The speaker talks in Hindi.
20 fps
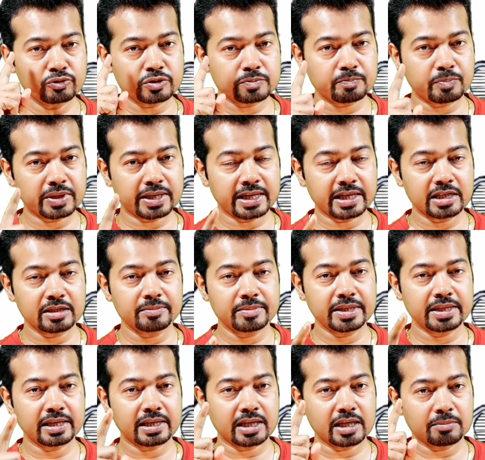उस पढ़ाने में
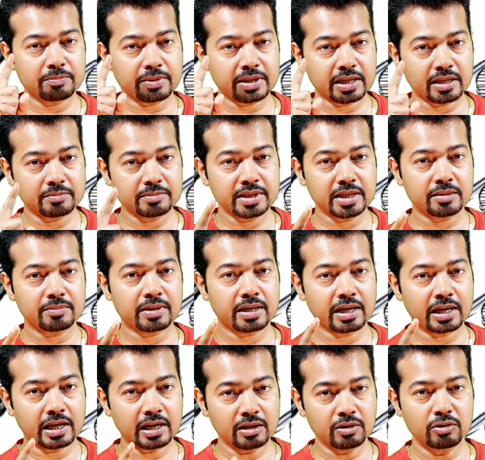आप कामयाब
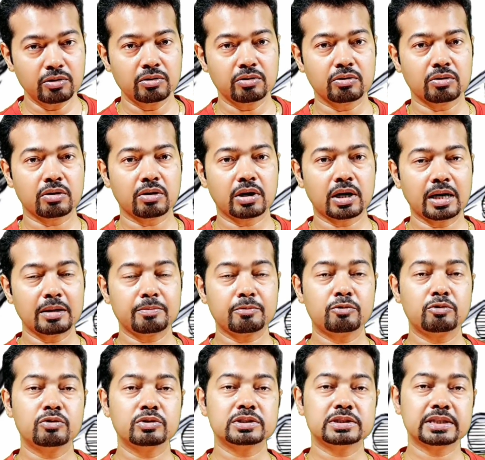ना हो
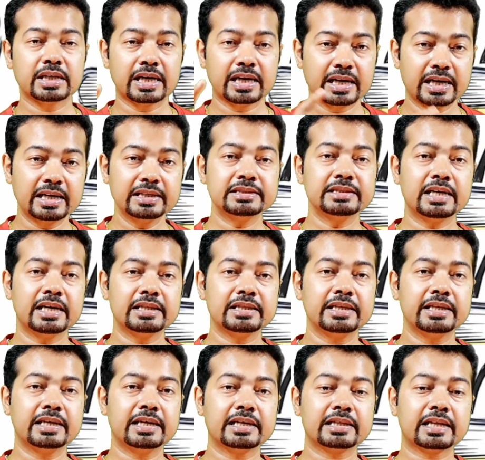आपको जहाँ जहाँ
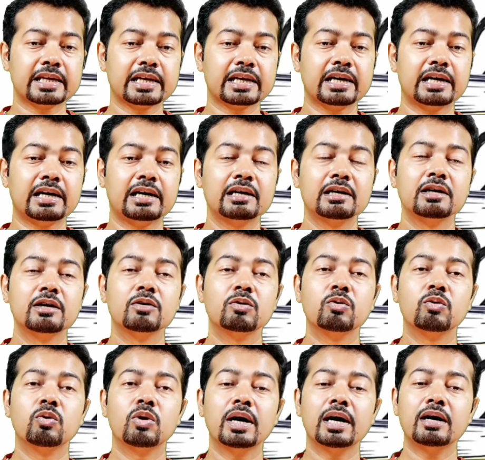दिक्कत आएगा
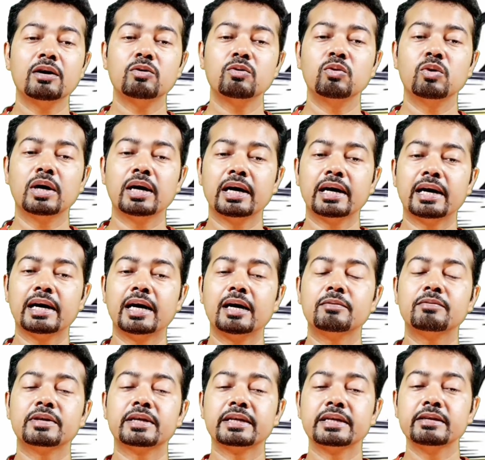वहाँ वहाँ
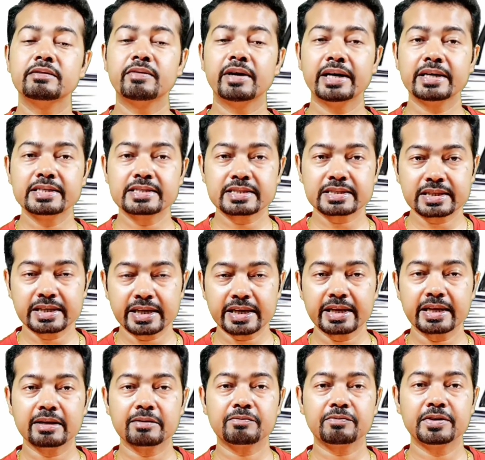आप रिवाइज
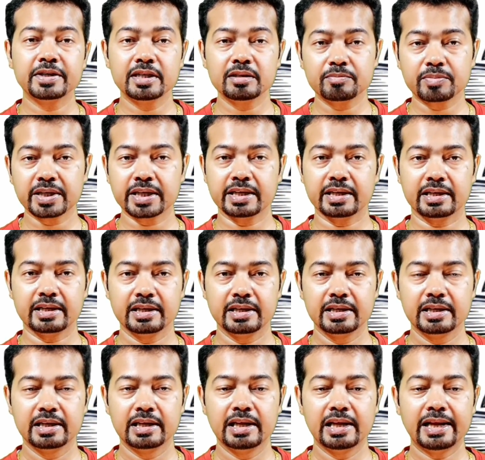करें फिर पढ़े
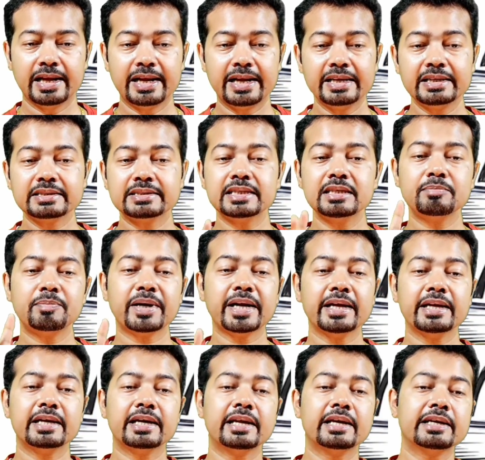ऐसे पढ़ाई
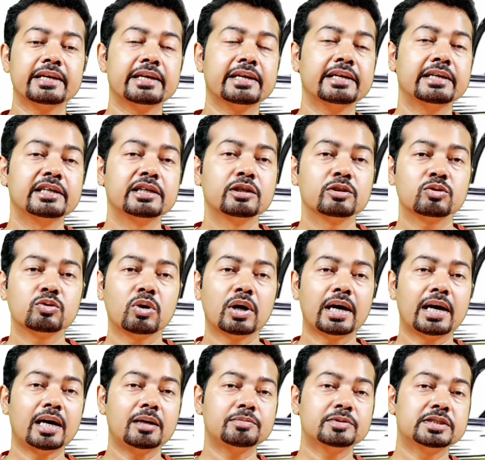करेंगे तो
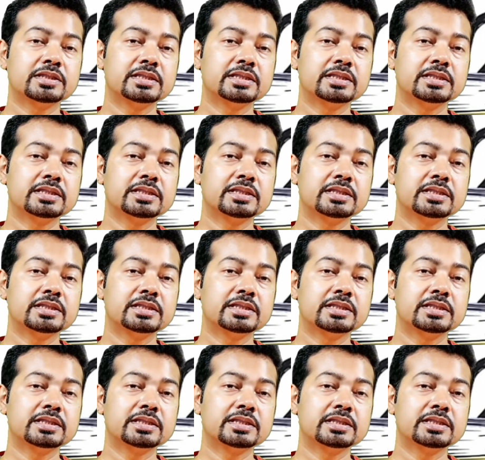आप